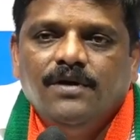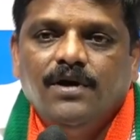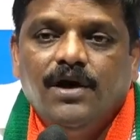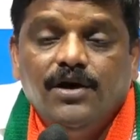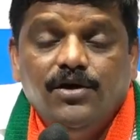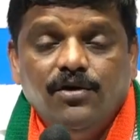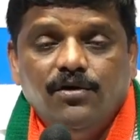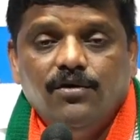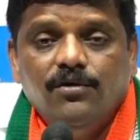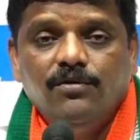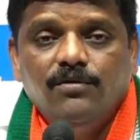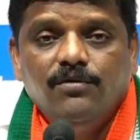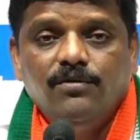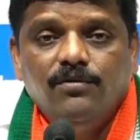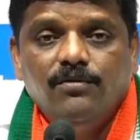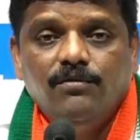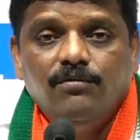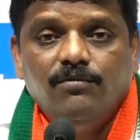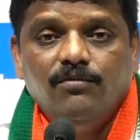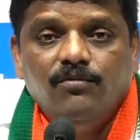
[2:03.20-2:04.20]
అయ్యో
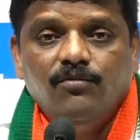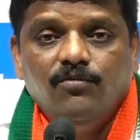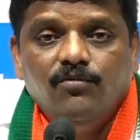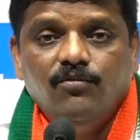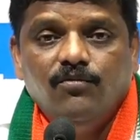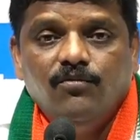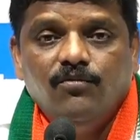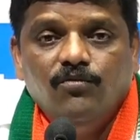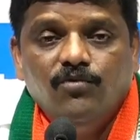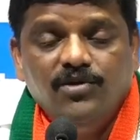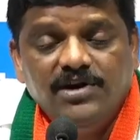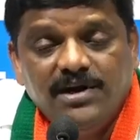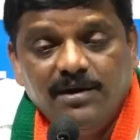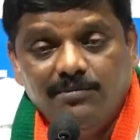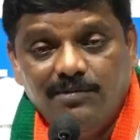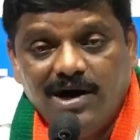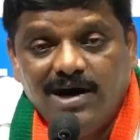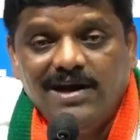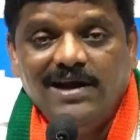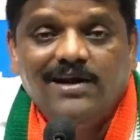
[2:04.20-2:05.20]
ఉంటే
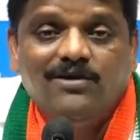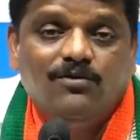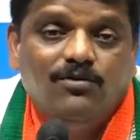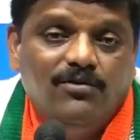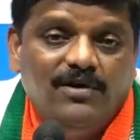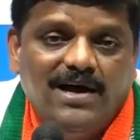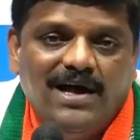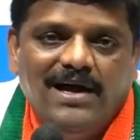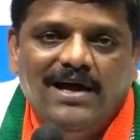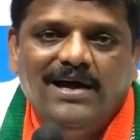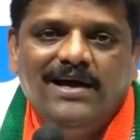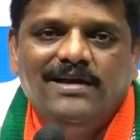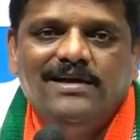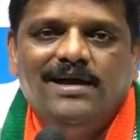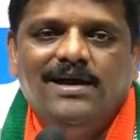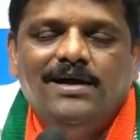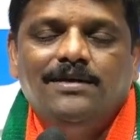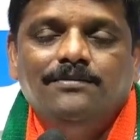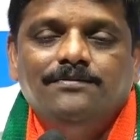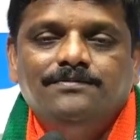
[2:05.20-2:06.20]
మాలెక్కు ఉండాలి
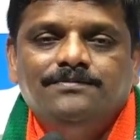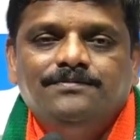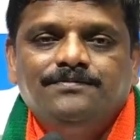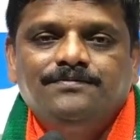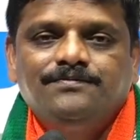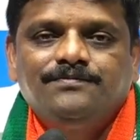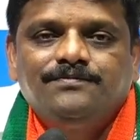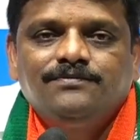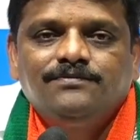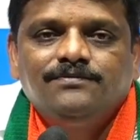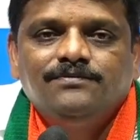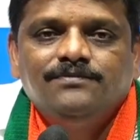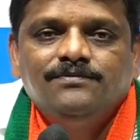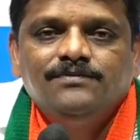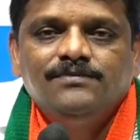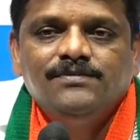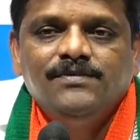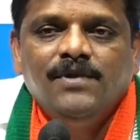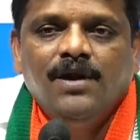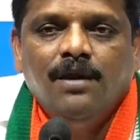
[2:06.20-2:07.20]
కదా
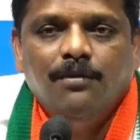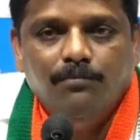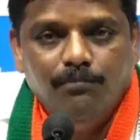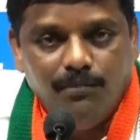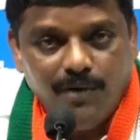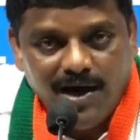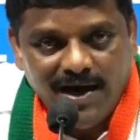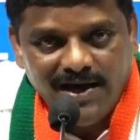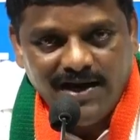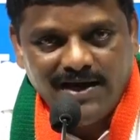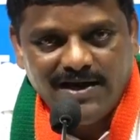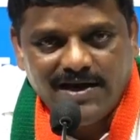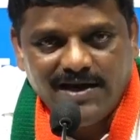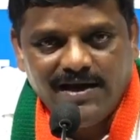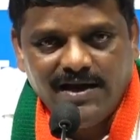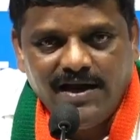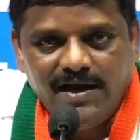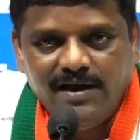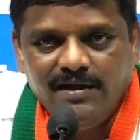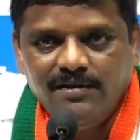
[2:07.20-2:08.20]

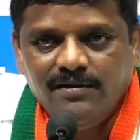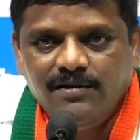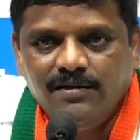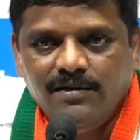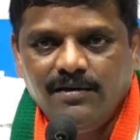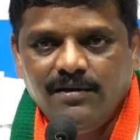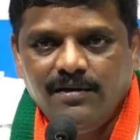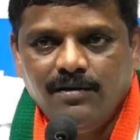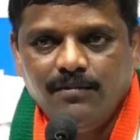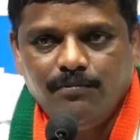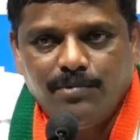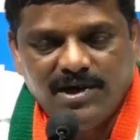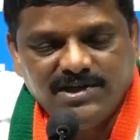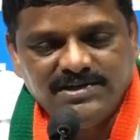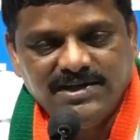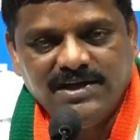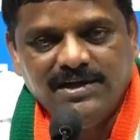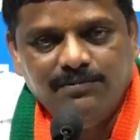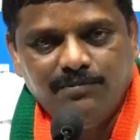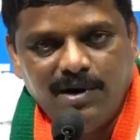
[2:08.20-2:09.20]
మాలెక్కనే
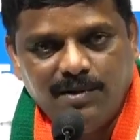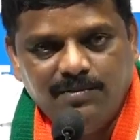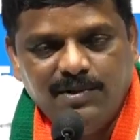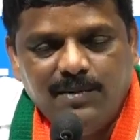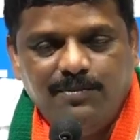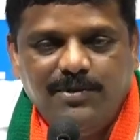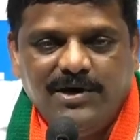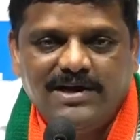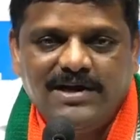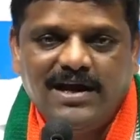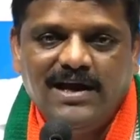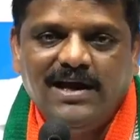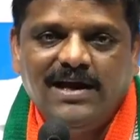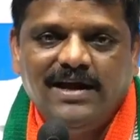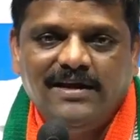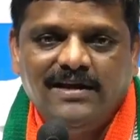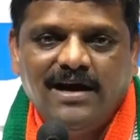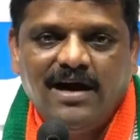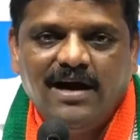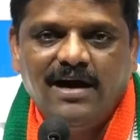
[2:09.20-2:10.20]
ప్రజల్ని మభ్య పెట్టాలి
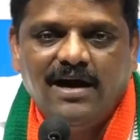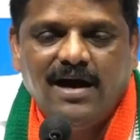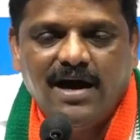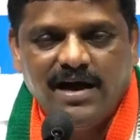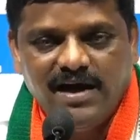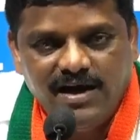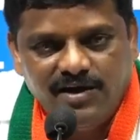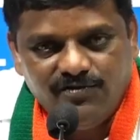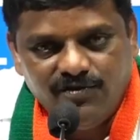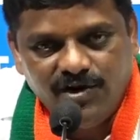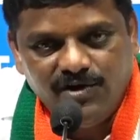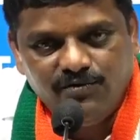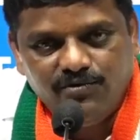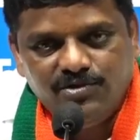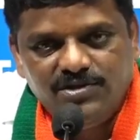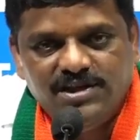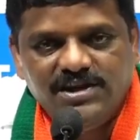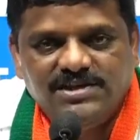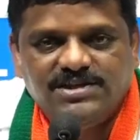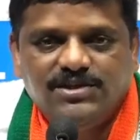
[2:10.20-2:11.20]
కదా అనేటువంటి
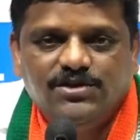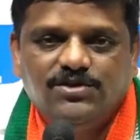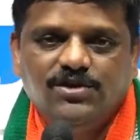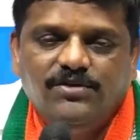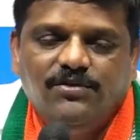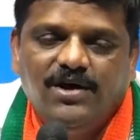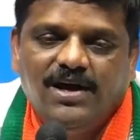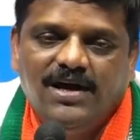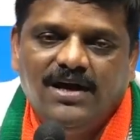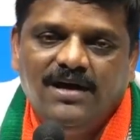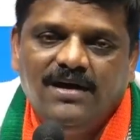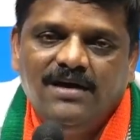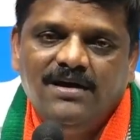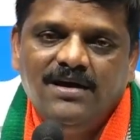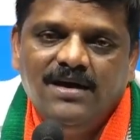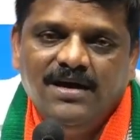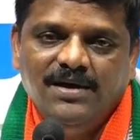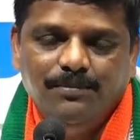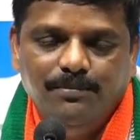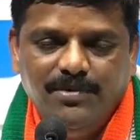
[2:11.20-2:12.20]
ఉద్దేశంతో ఇవాళ
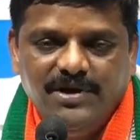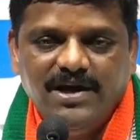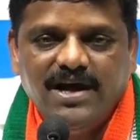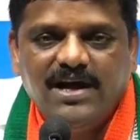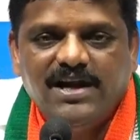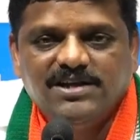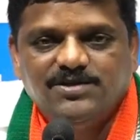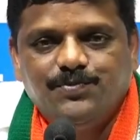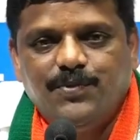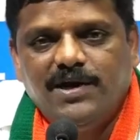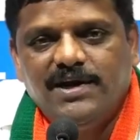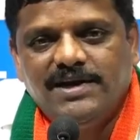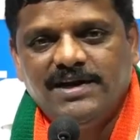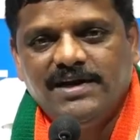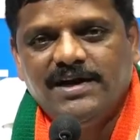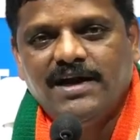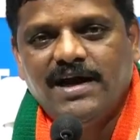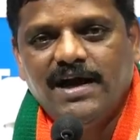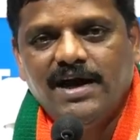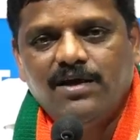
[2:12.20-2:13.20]
టిఆర్ఎస్
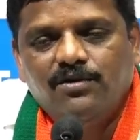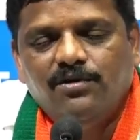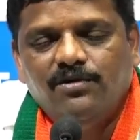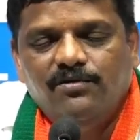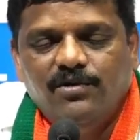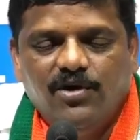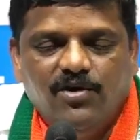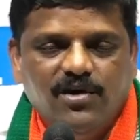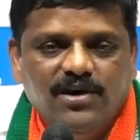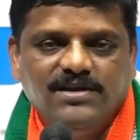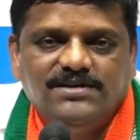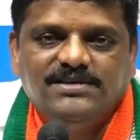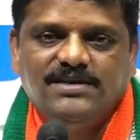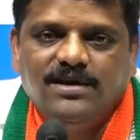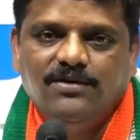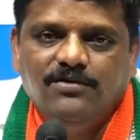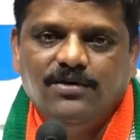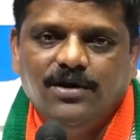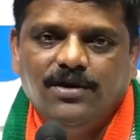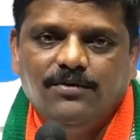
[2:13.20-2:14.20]
పార్టీ నాయకులు
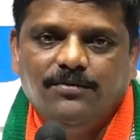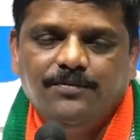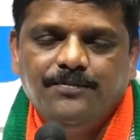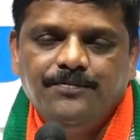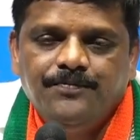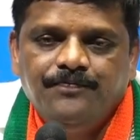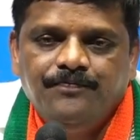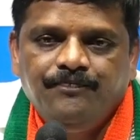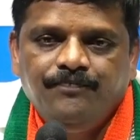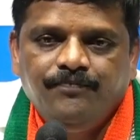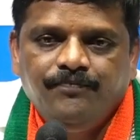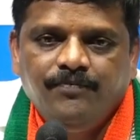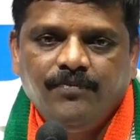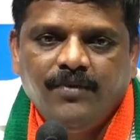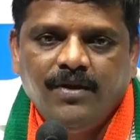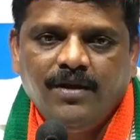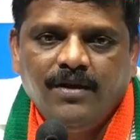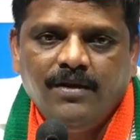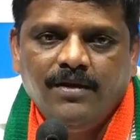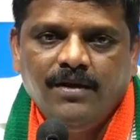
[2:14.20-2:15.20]
వ్యవహరిస్తా ఉన్నారు
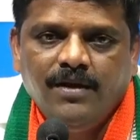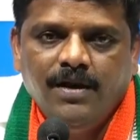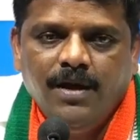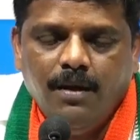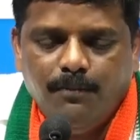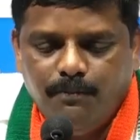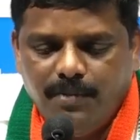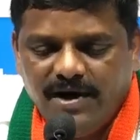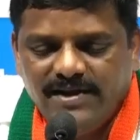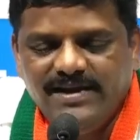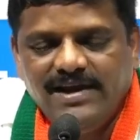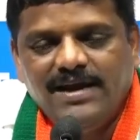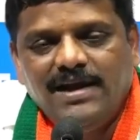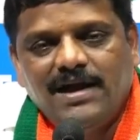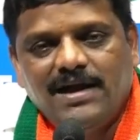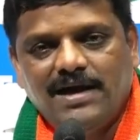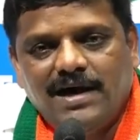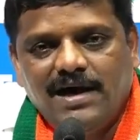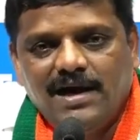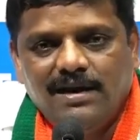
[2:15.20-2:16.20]

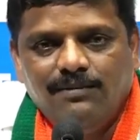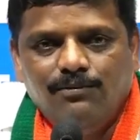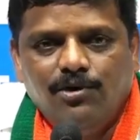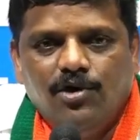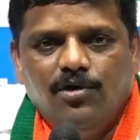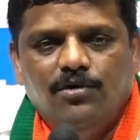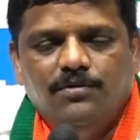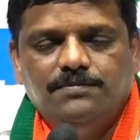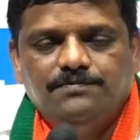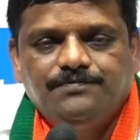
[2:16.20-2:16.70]
పదేళ్ల కాలంలో